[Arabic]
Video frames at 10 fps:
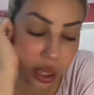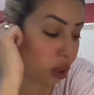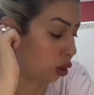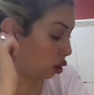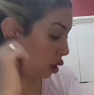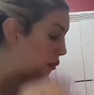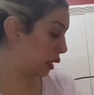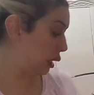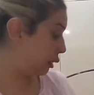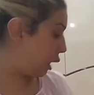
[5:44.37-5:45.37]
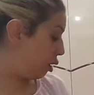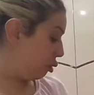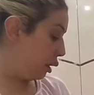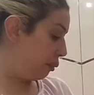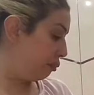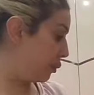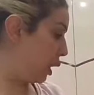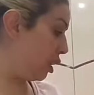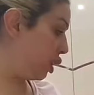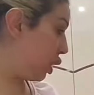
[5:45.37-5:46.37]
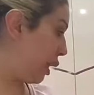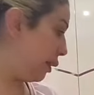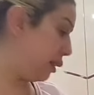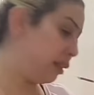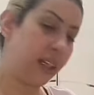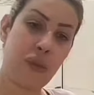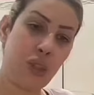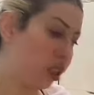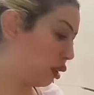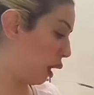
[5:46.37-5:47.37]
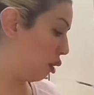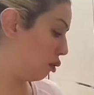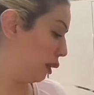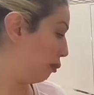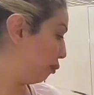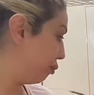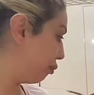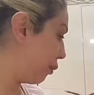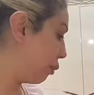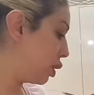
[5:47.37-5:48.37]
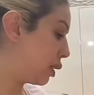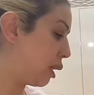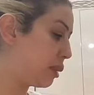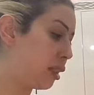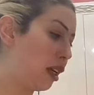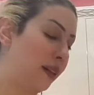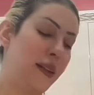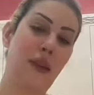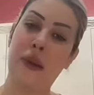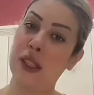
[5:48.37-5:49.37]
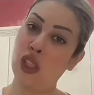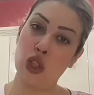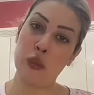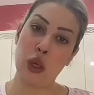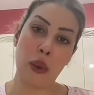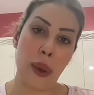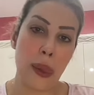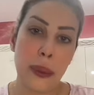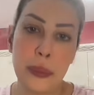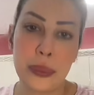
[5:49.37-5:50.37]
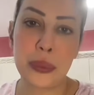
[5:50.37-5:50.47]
ديري هو ليا تصميم عند طالوني تا انا داكشي اللي غادي ندير غنمشي عند طالوني نمشي نصيب سناني سي لو مومون